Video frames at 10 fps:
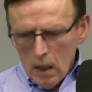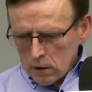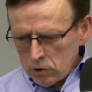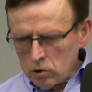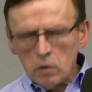
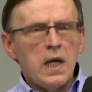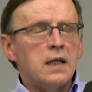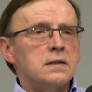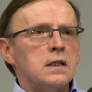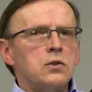gdy do
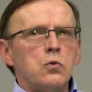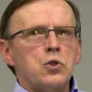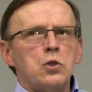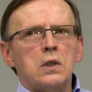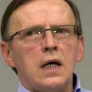miasta są
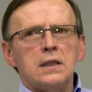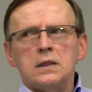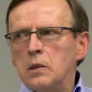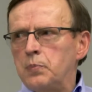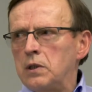
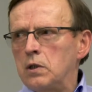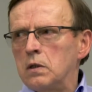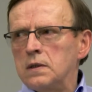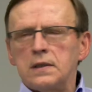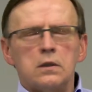ściągane te
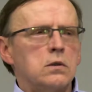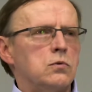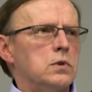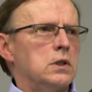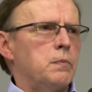pieniądze, o
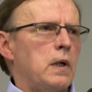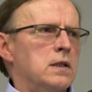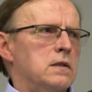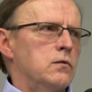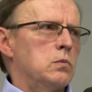których
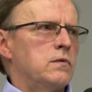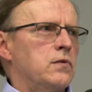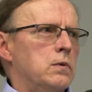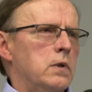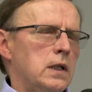państwu
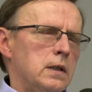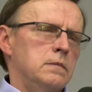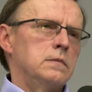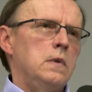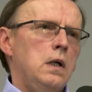
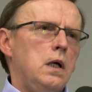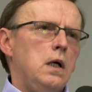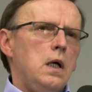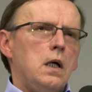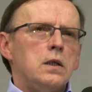mówiłem,
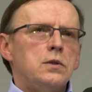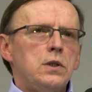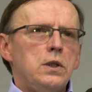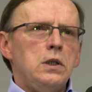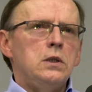
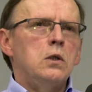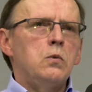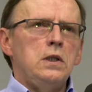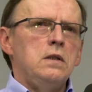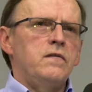gdy
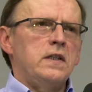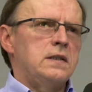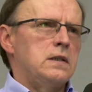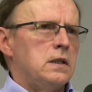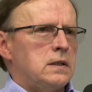idą
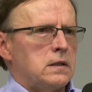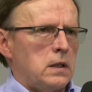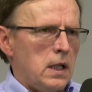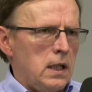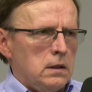
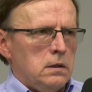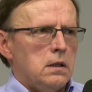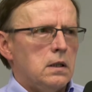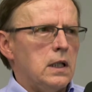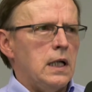inwestycje,
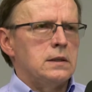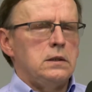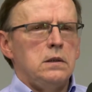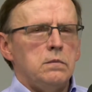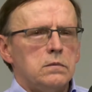
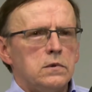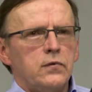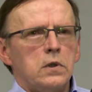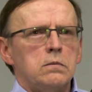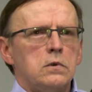radni
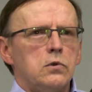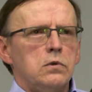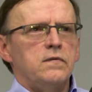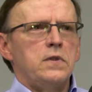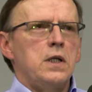mówią
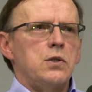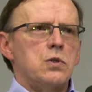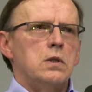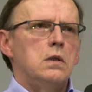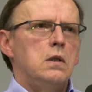
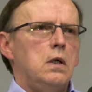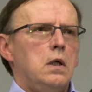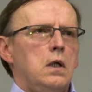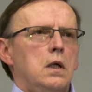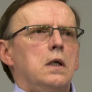również
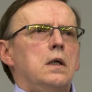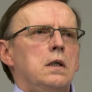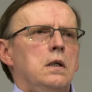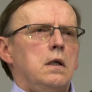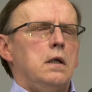
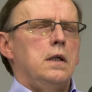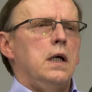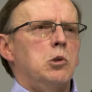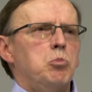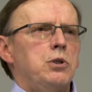e,
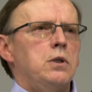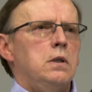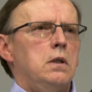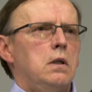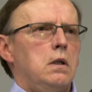
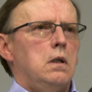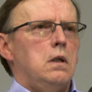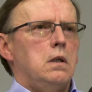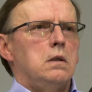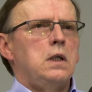jakby
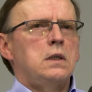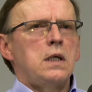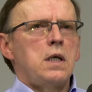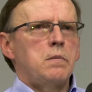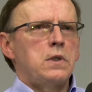nie
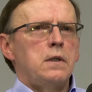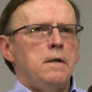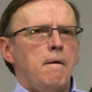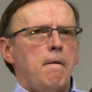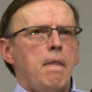dajemy,
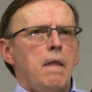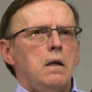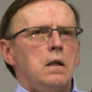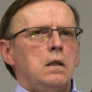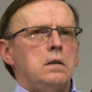
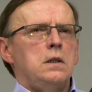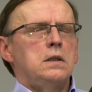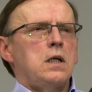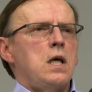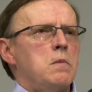
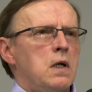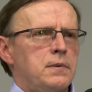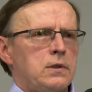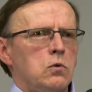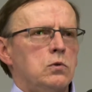nie dajemy
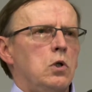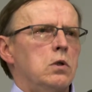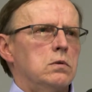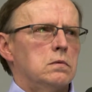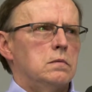absolutorium.